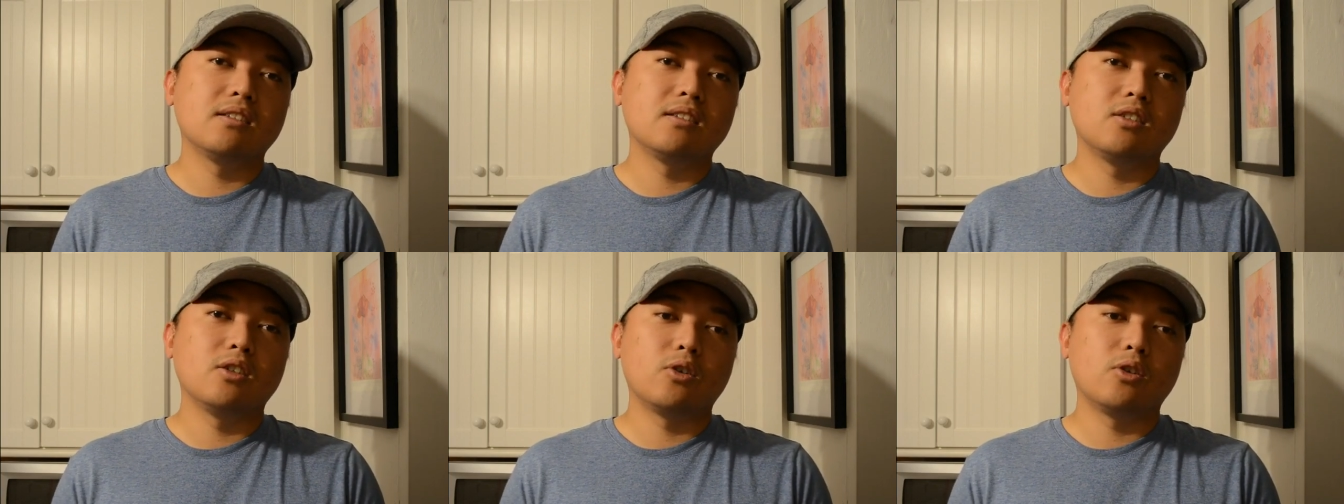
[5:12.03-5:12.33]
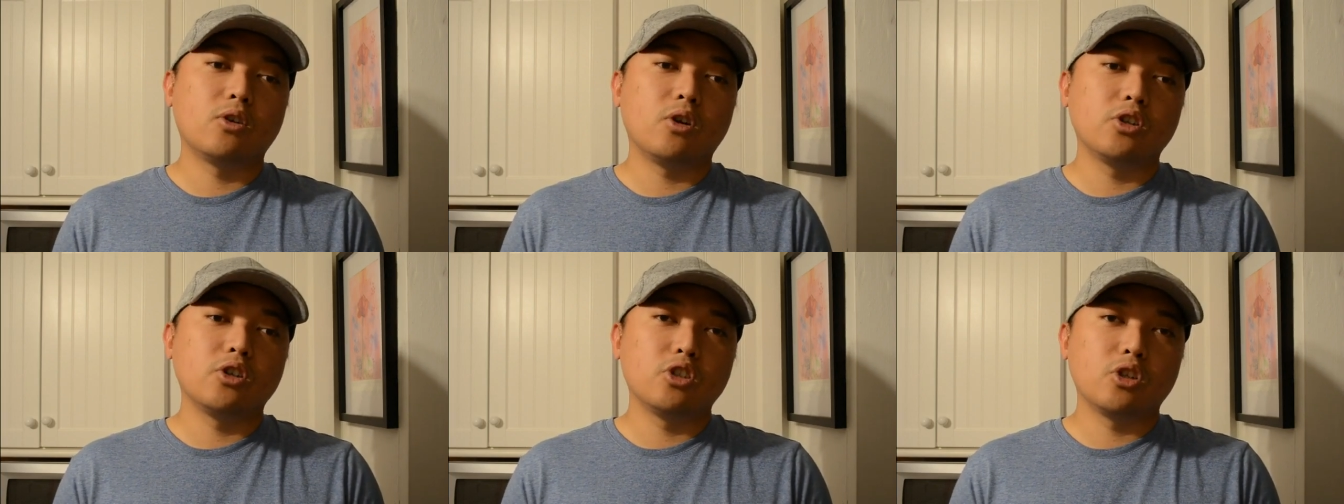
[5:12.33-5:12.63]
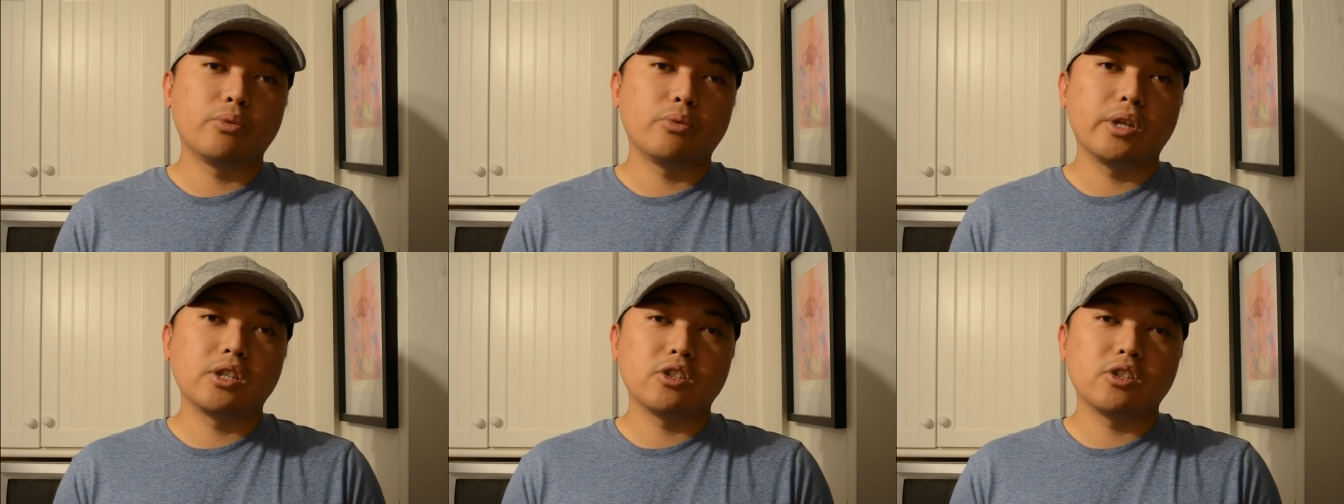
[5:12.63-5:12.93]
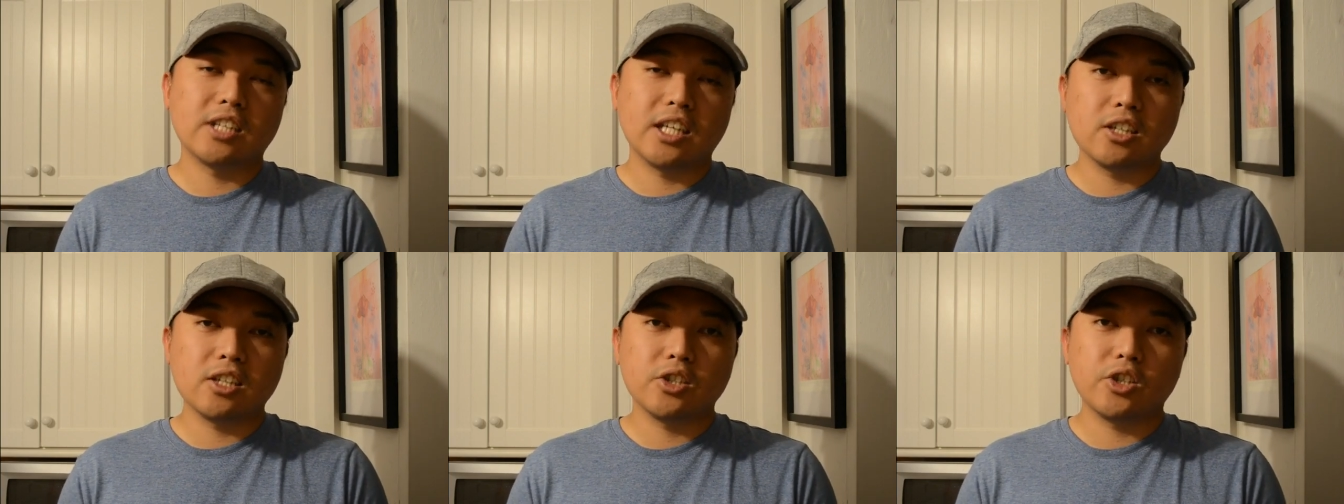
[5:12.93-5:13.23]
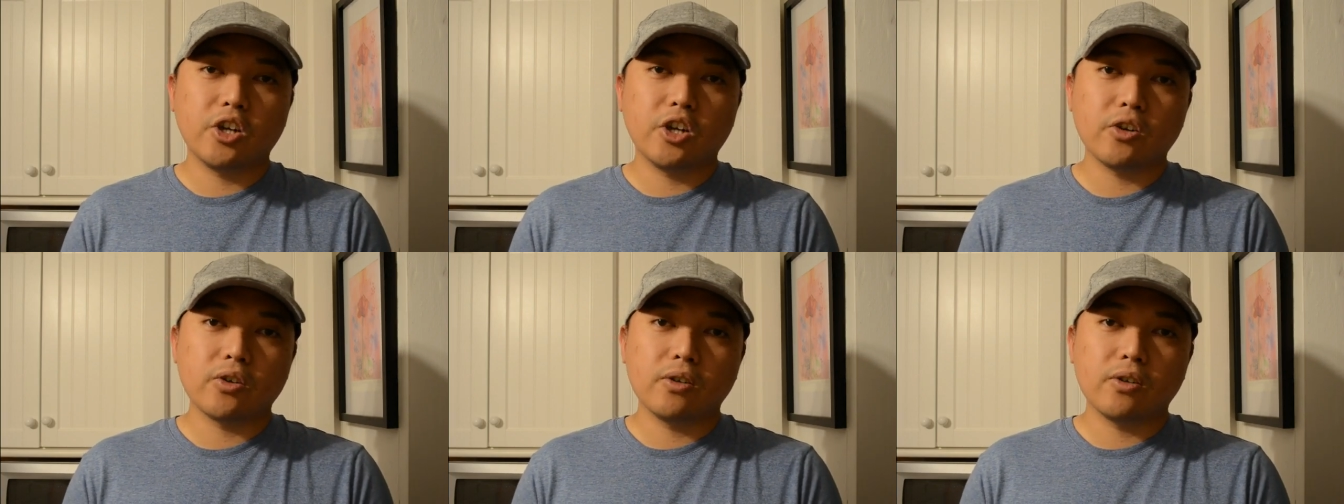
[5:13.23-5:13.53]
you're on your way to take
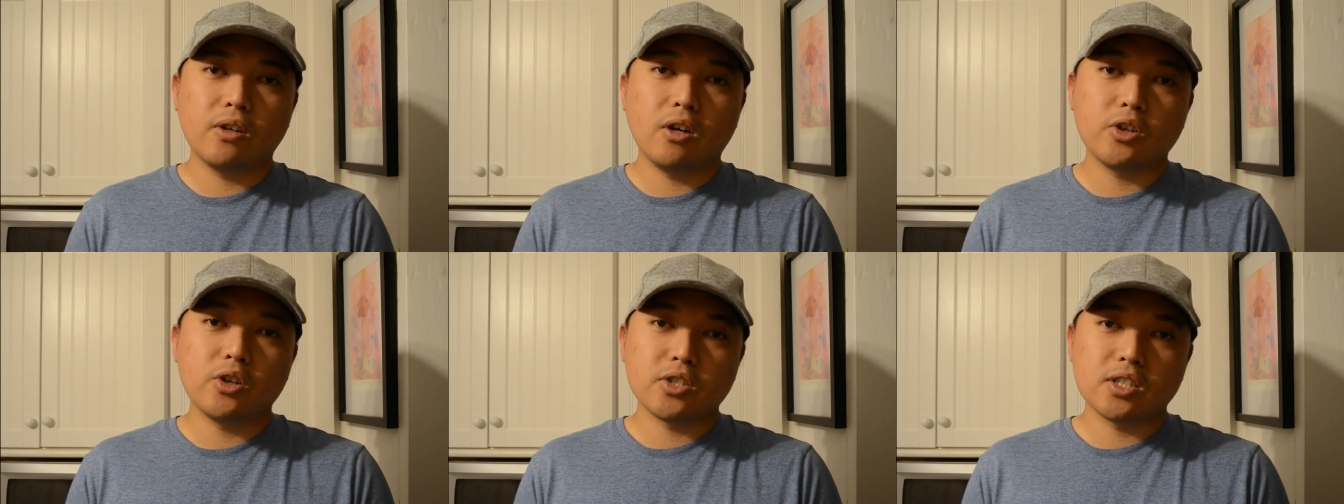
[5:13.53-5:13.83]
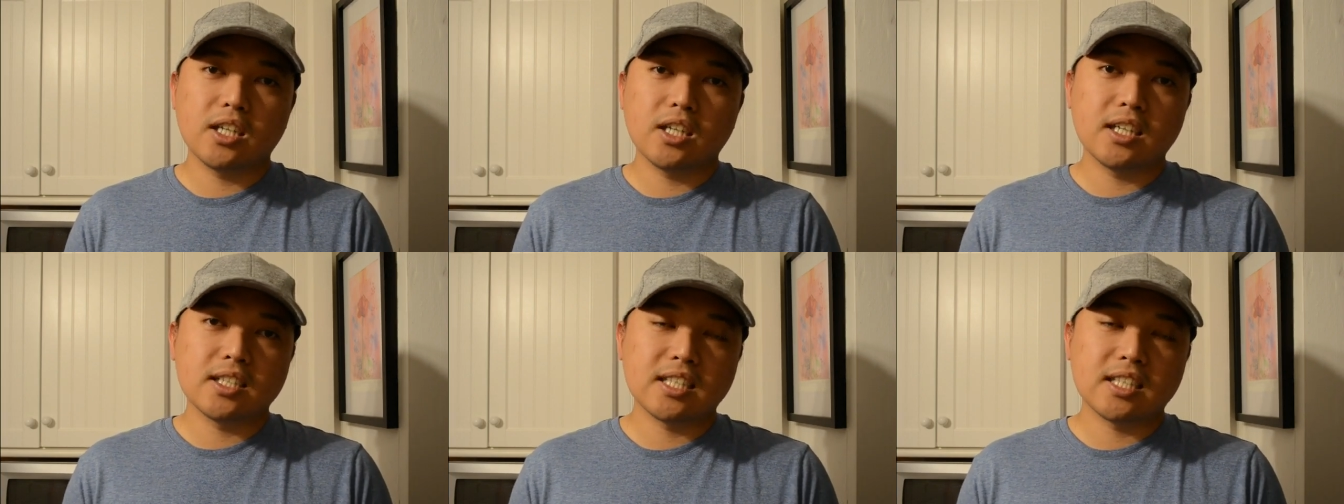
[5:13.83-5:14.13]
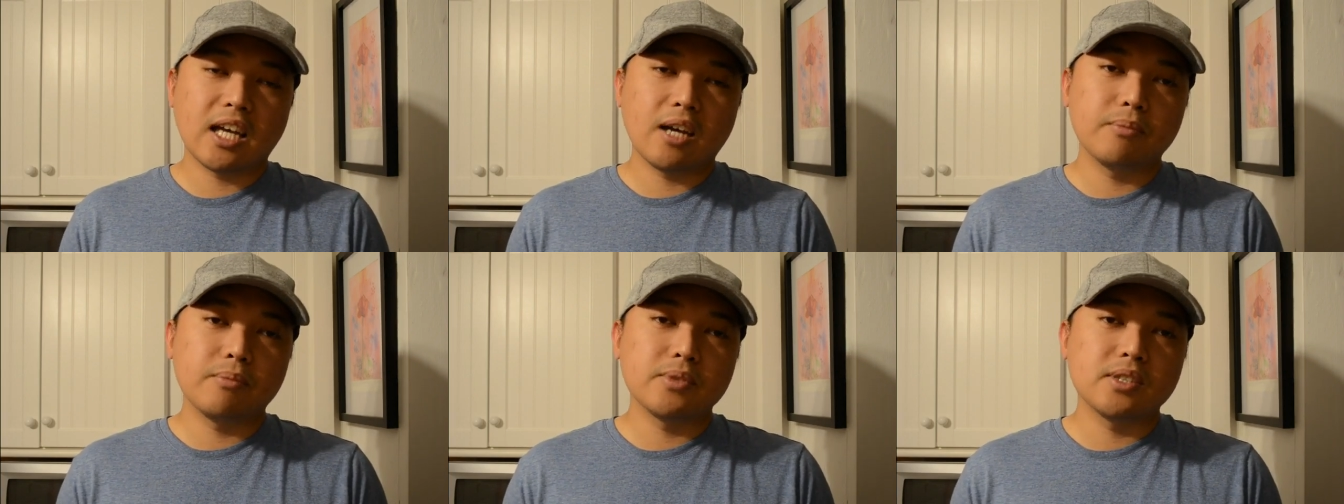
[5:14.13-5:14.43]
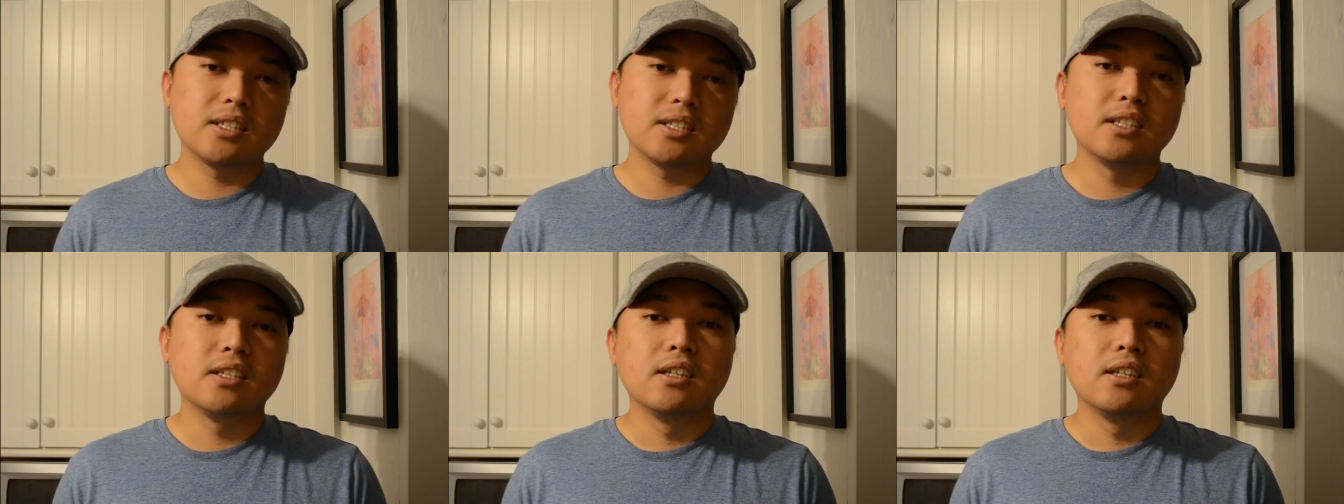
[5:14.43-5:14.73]
your OSCE exams,